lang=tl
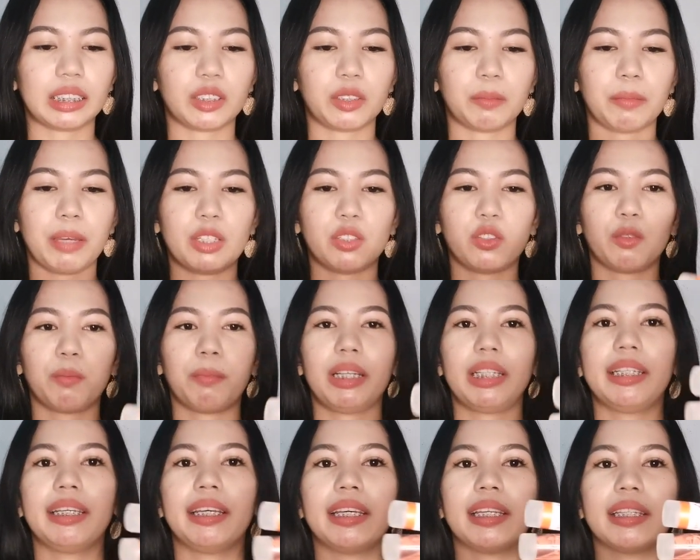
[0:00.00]
tas medyo
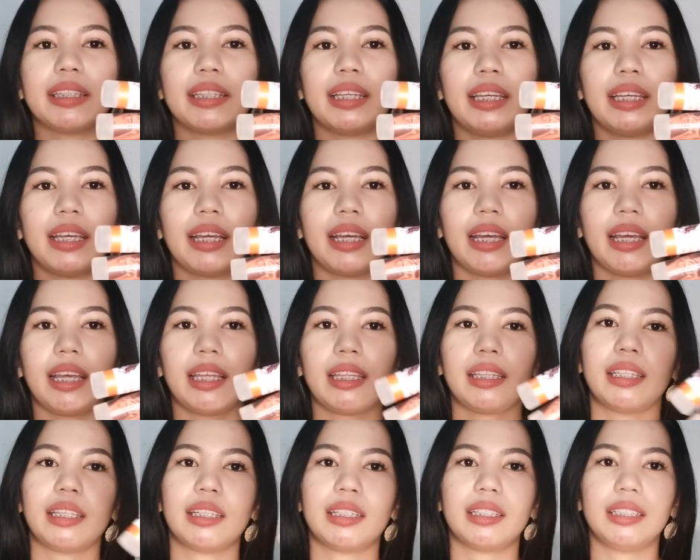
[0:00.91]
maliit.
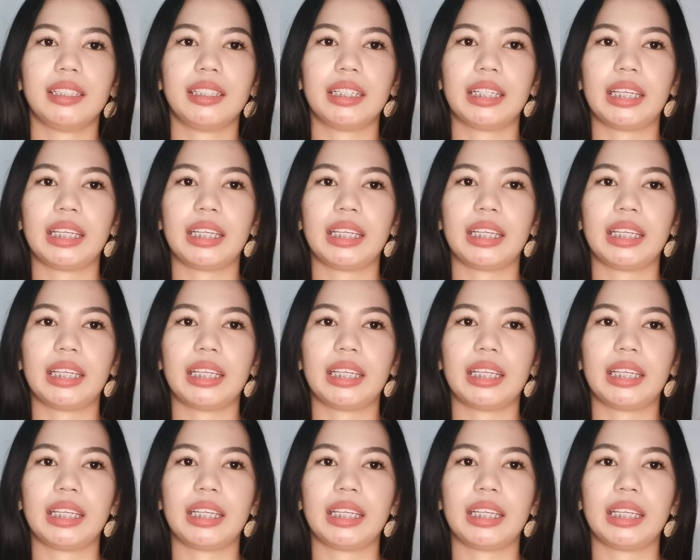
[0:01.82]
Ayan.